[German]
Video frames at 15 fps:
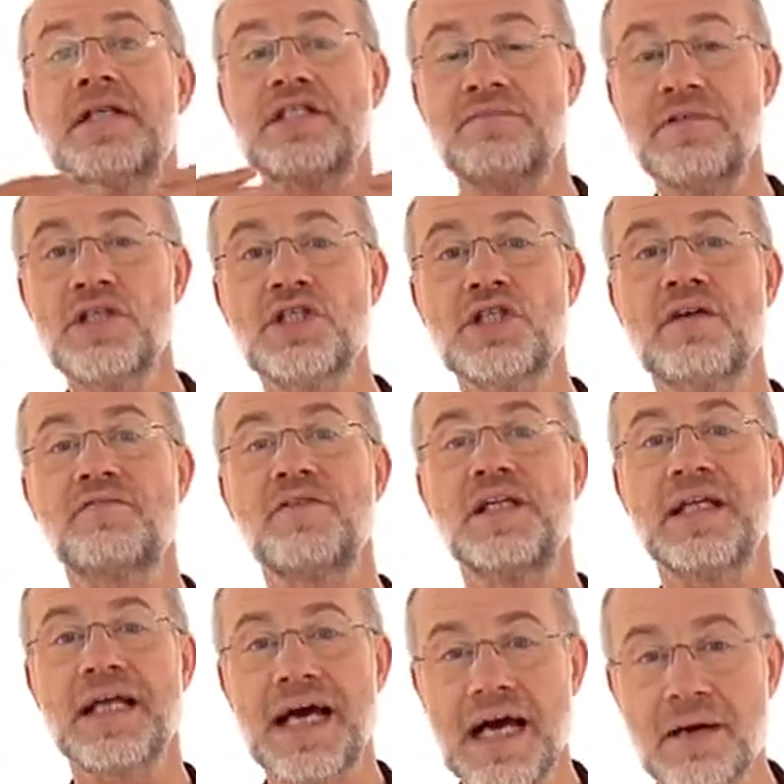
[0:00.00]
des
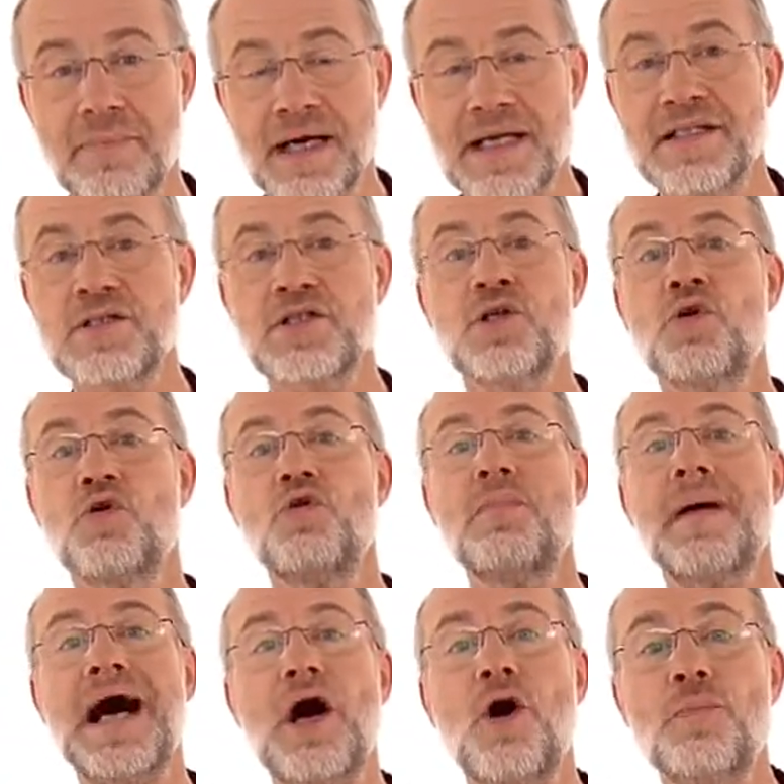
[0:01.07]
wissenschaftlichen Arbeitens
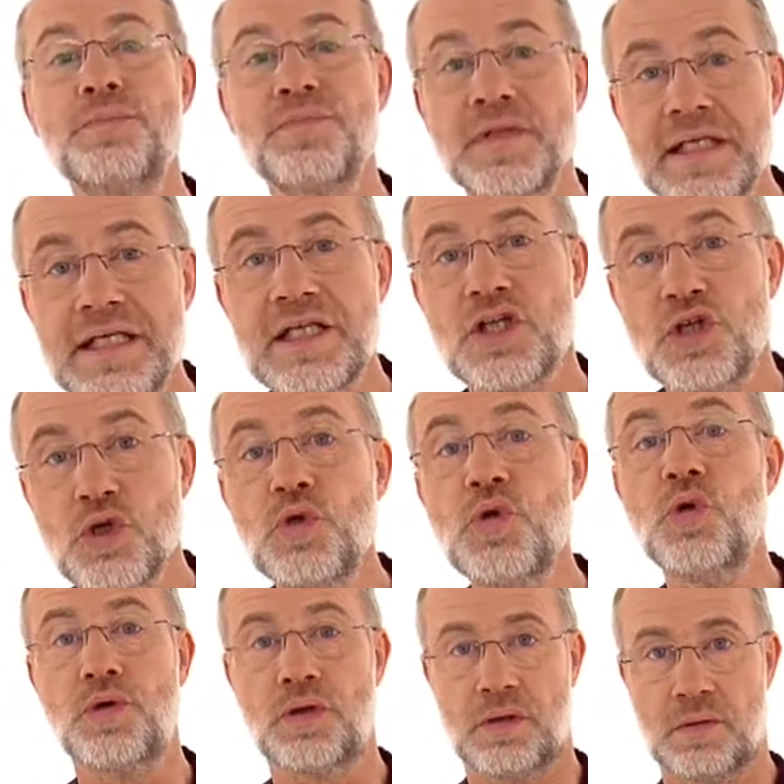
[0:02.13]
überhaupt nicht
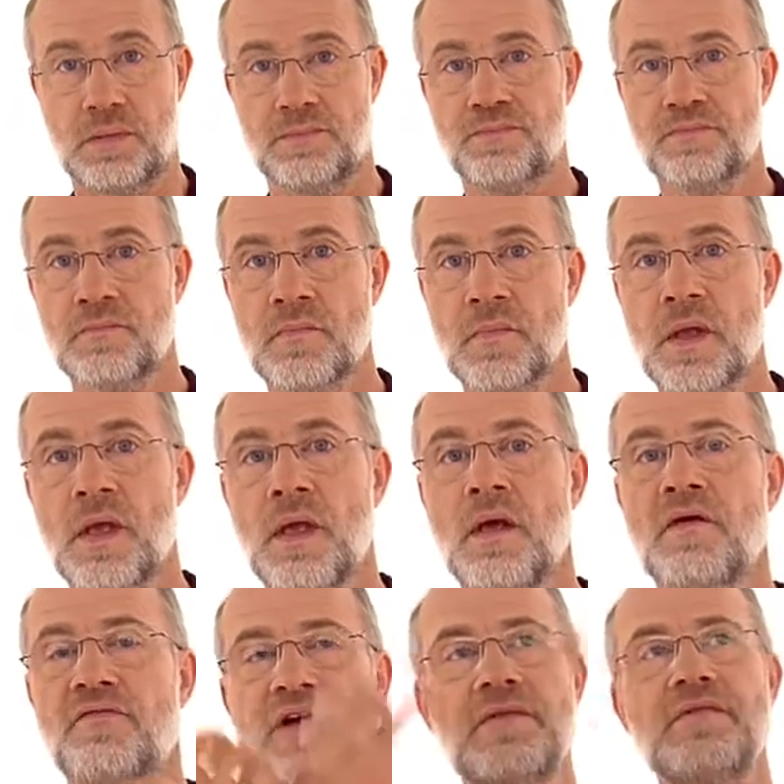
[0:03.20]
genügt.
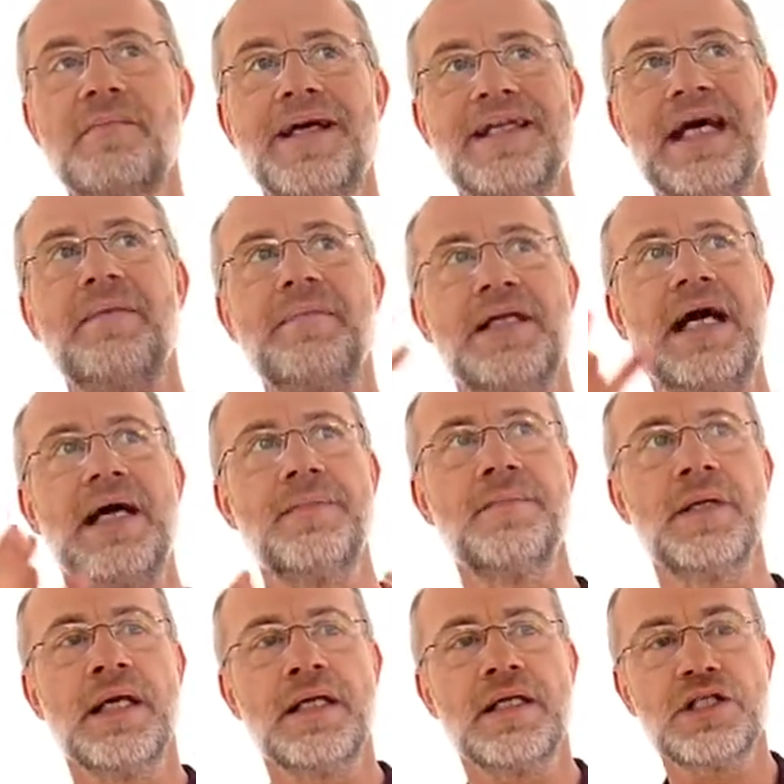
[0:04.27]
Fangen wir mal damit
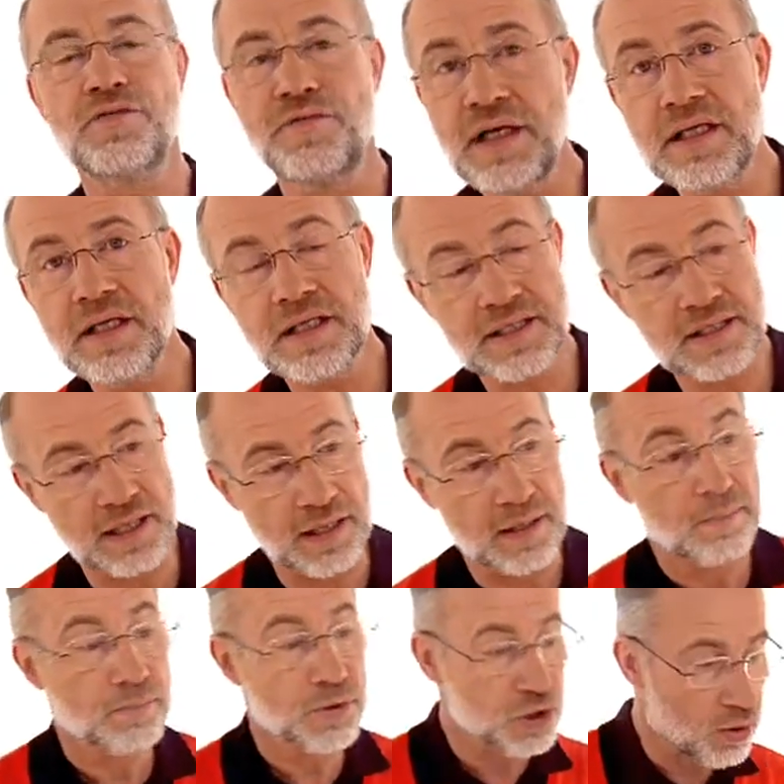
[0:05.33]
an, dass viele dieser
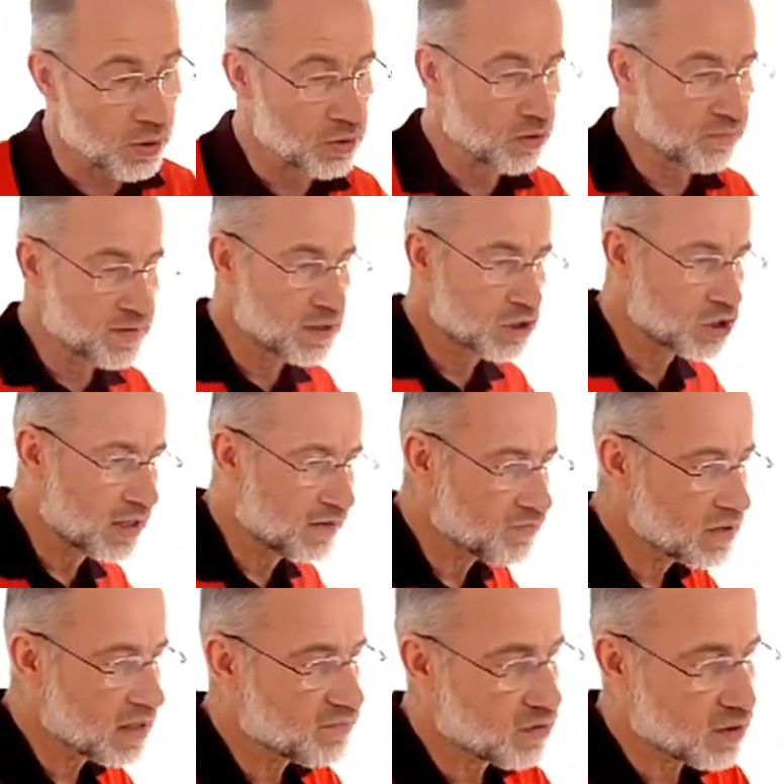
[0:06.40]

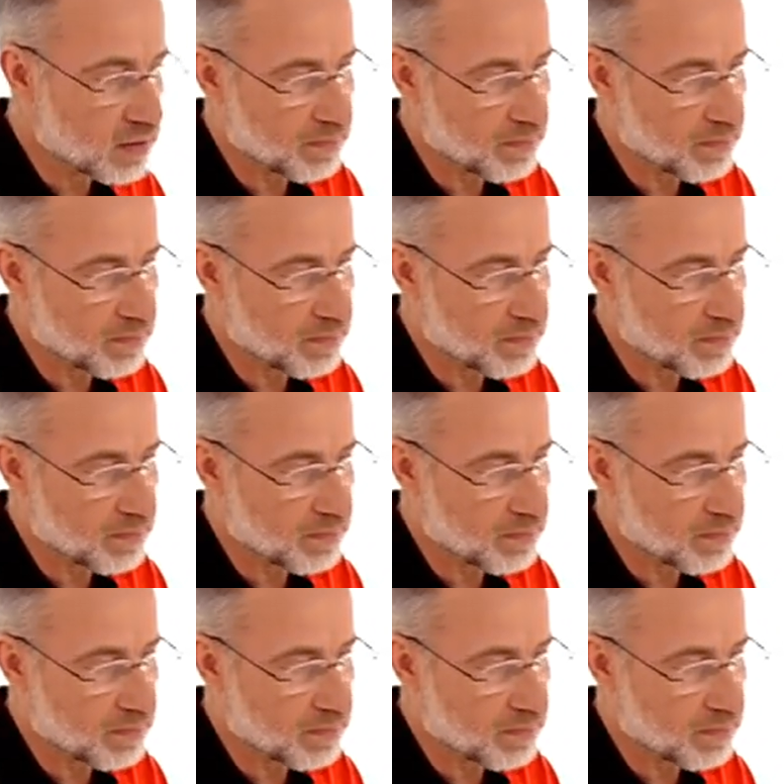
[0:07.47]
Pseudowissenschaften davon